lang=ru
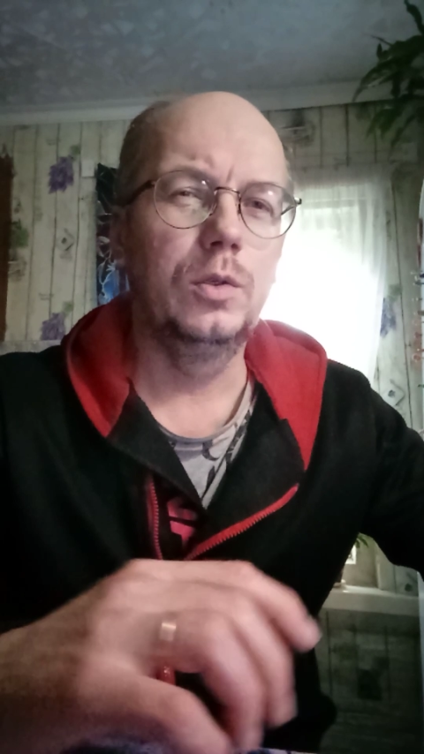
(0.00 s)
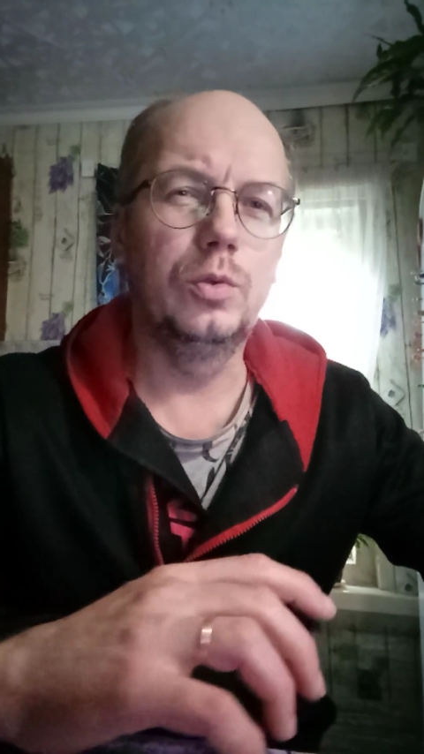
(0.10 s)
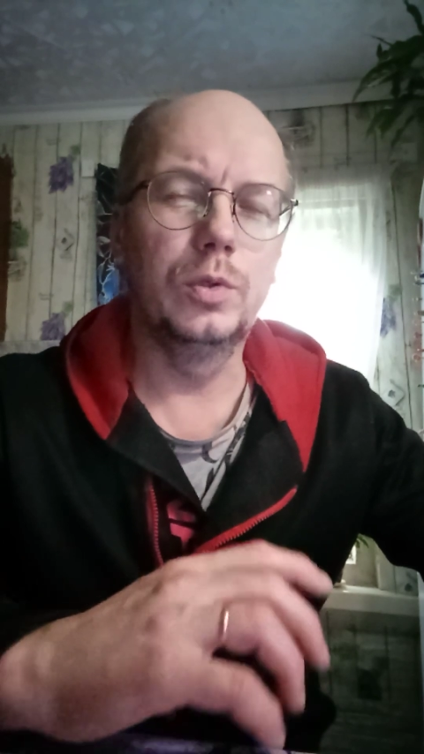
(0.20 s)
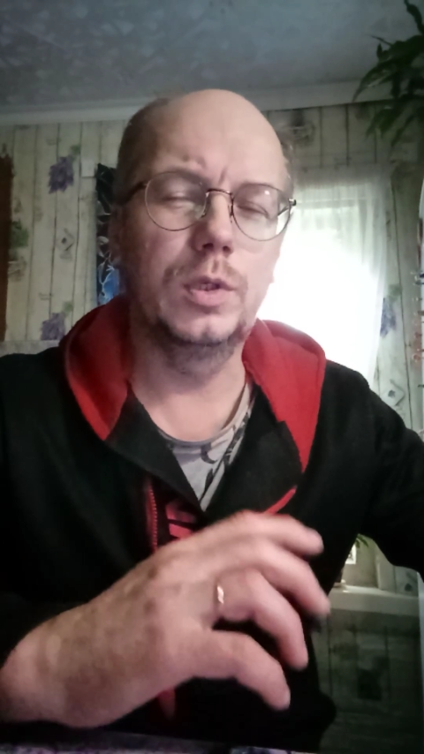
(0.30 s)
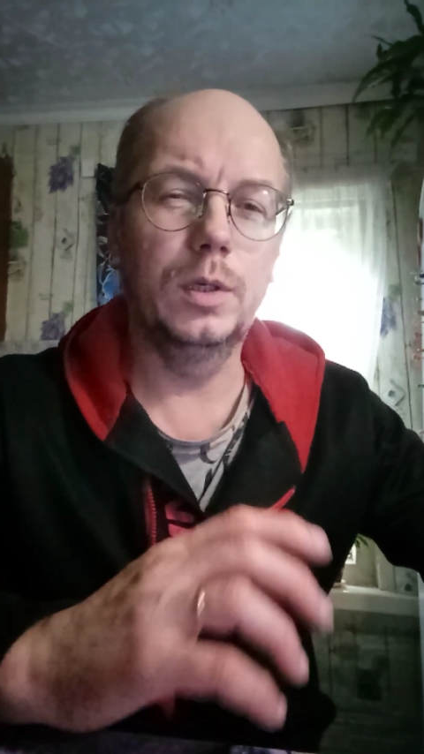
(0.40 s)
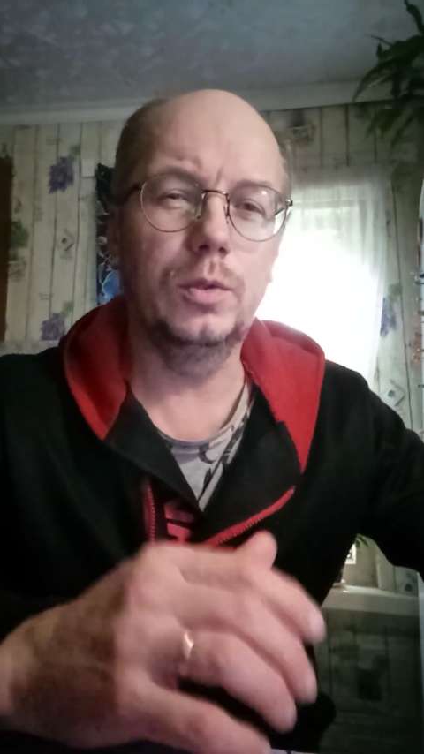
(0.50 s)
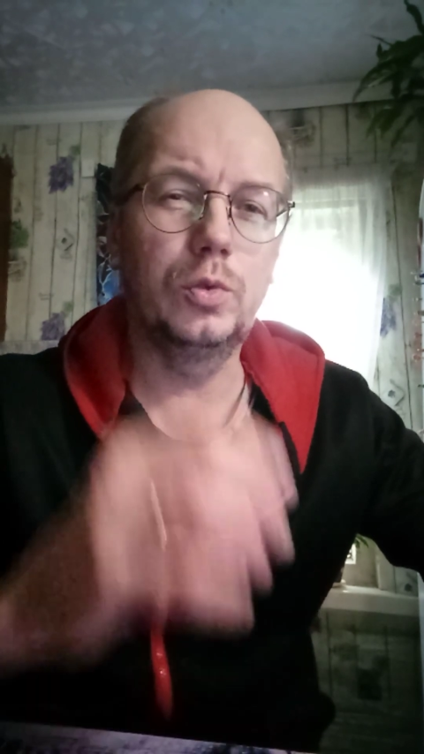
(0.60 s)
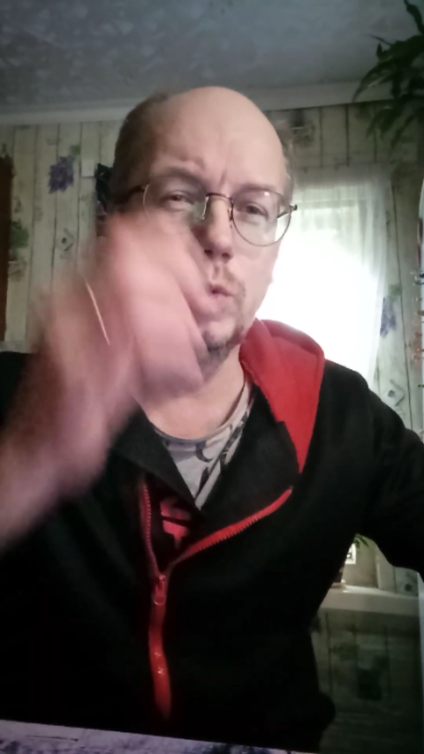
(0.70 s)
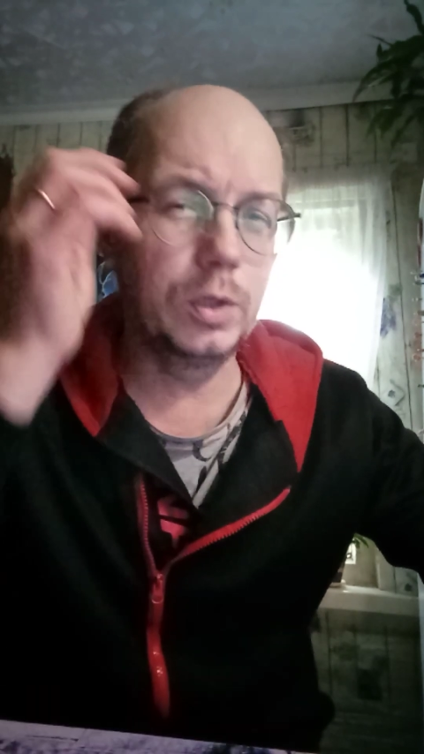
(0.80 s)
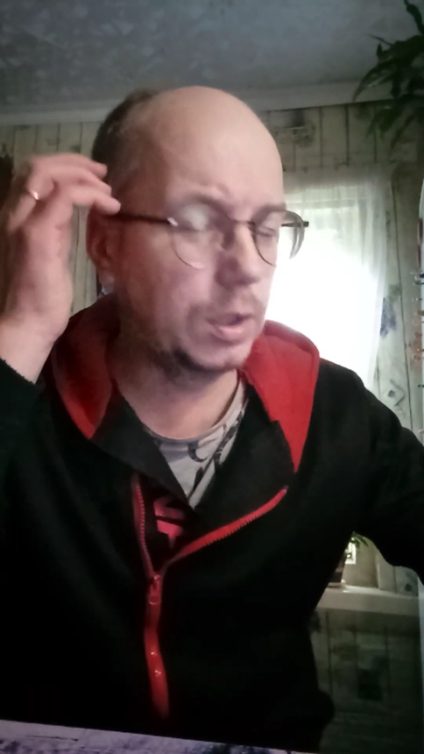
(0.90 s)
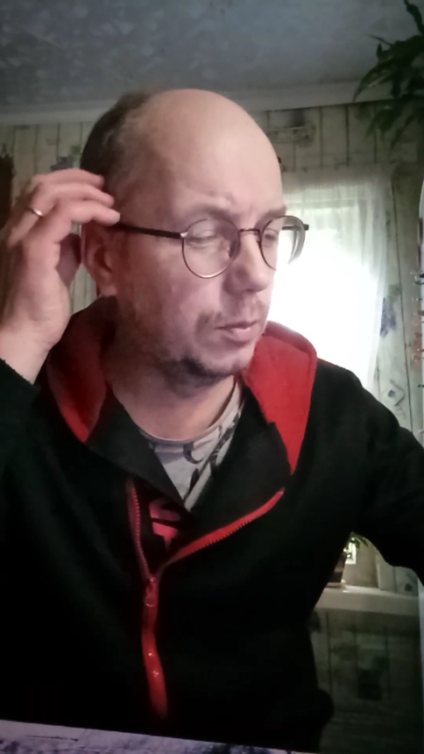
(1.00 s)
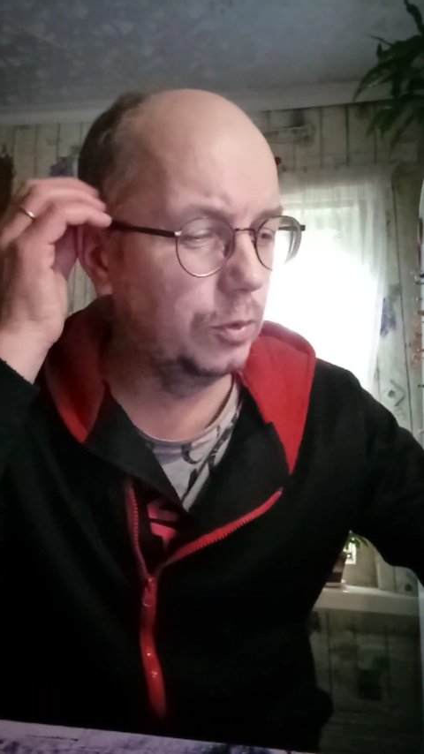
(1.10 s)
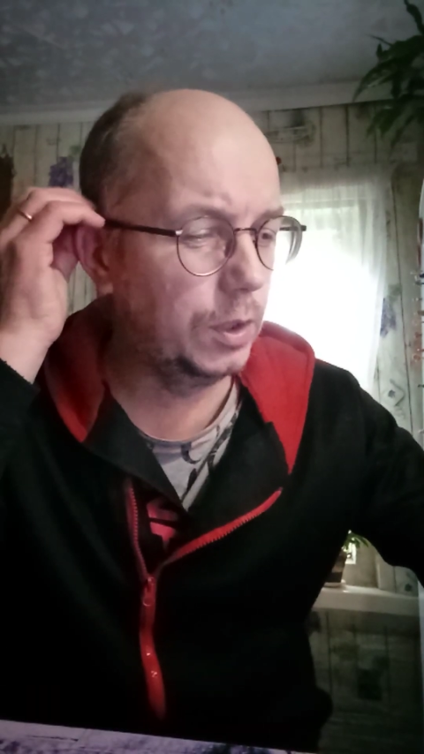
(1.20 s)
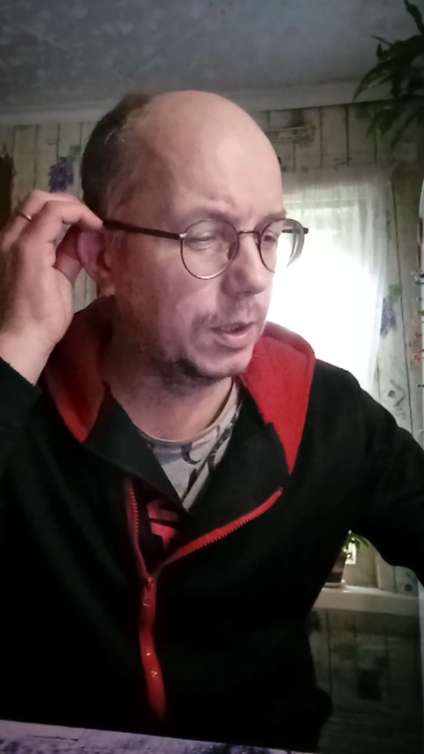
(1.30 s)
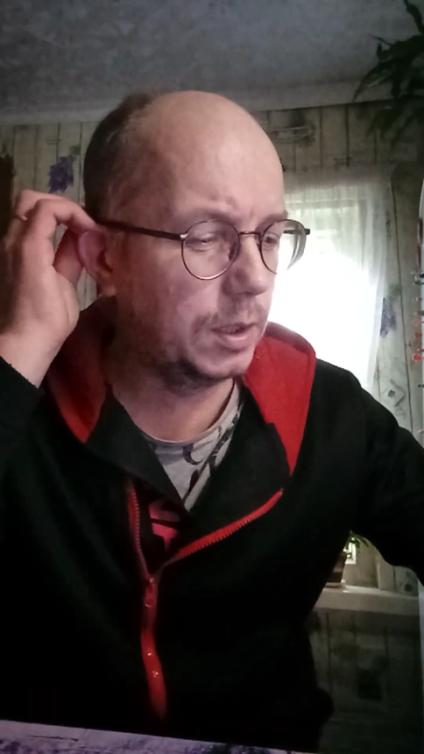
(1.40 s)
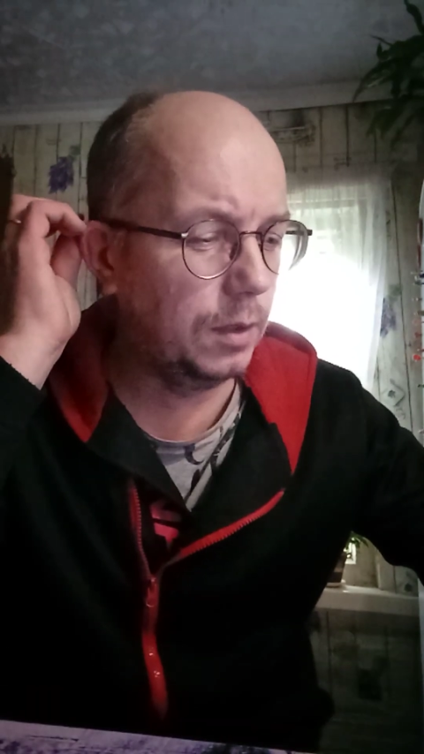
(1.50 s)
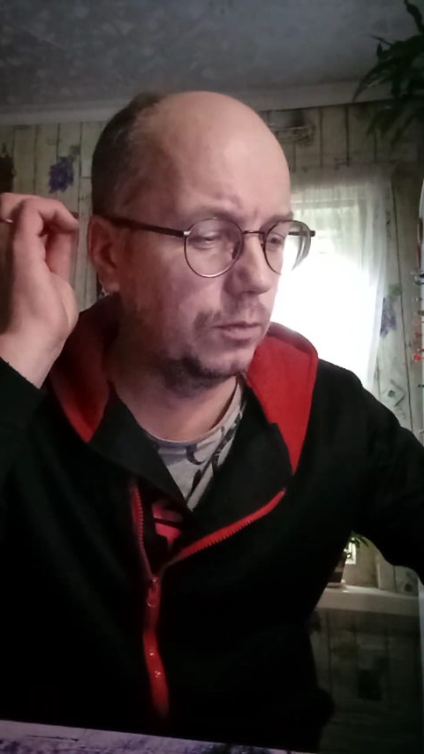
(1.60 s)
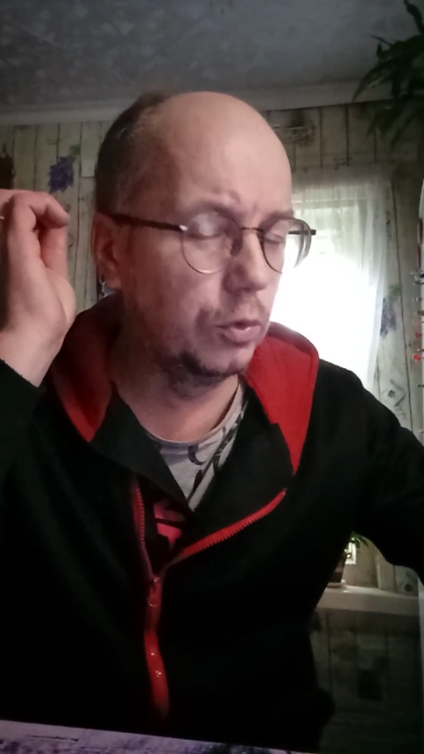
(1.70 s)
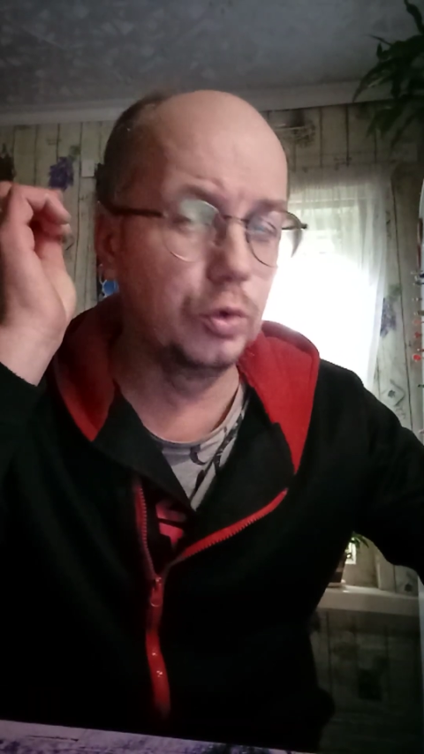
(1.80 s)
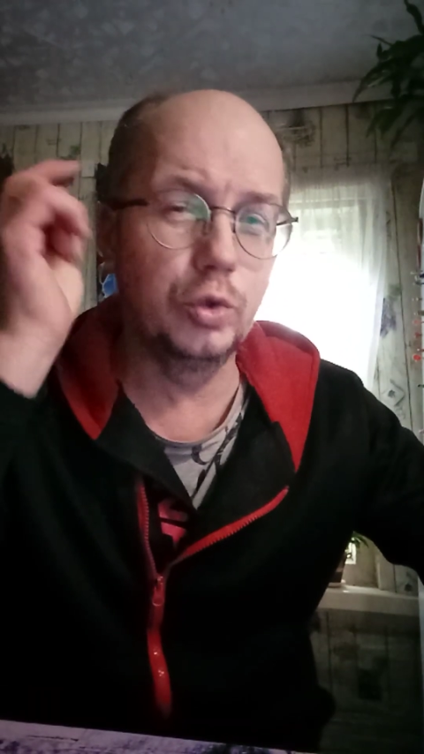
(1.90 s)
Что сказал? Тот, кому я
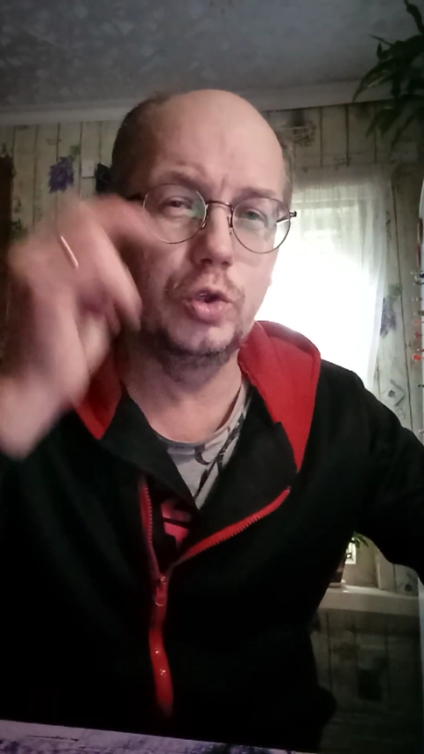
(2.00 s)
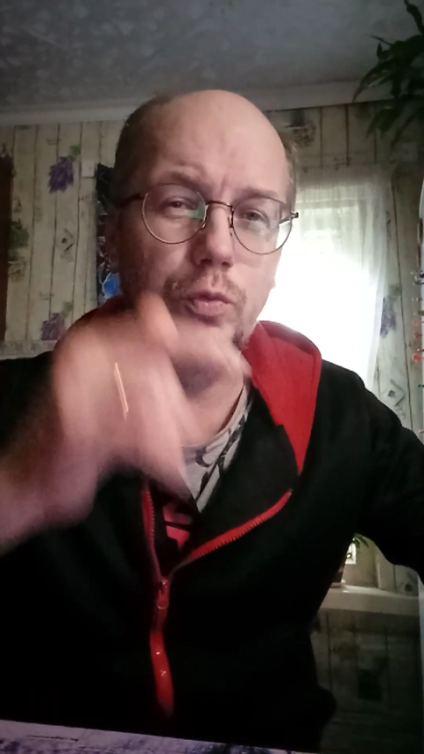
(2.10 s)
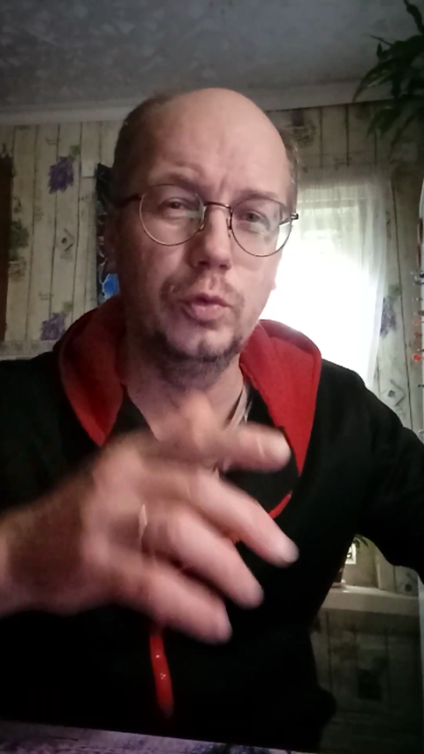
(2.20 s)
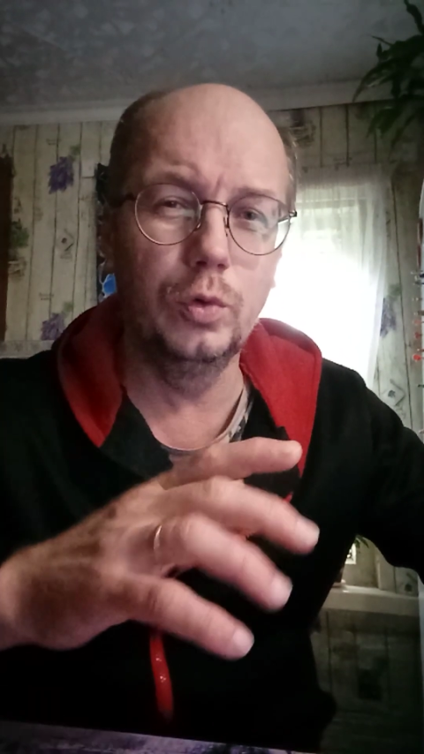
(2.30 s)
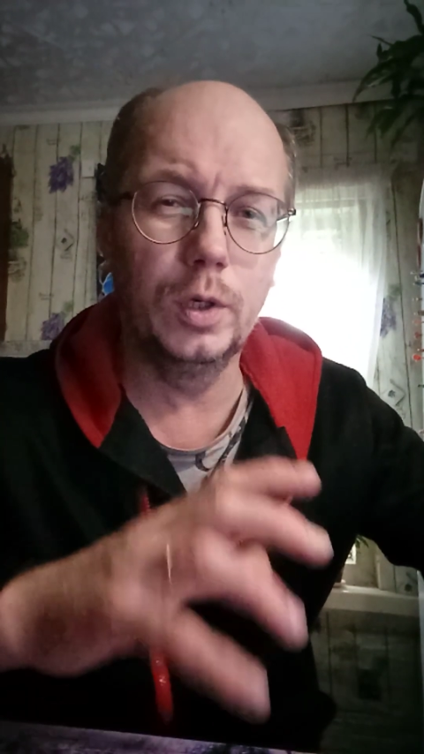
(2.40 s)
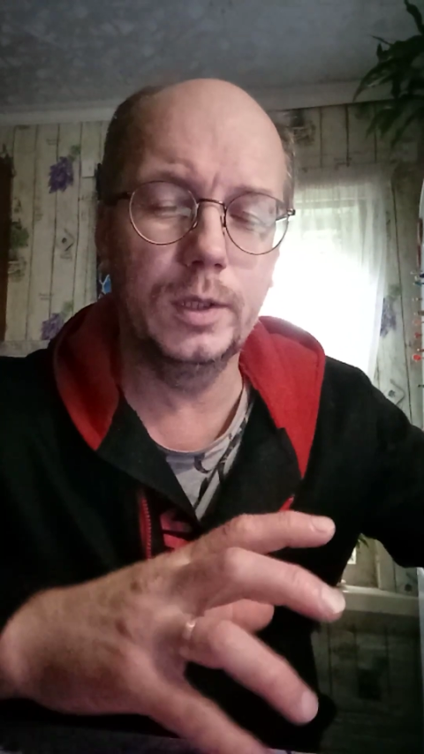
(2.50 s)
дам воду живую,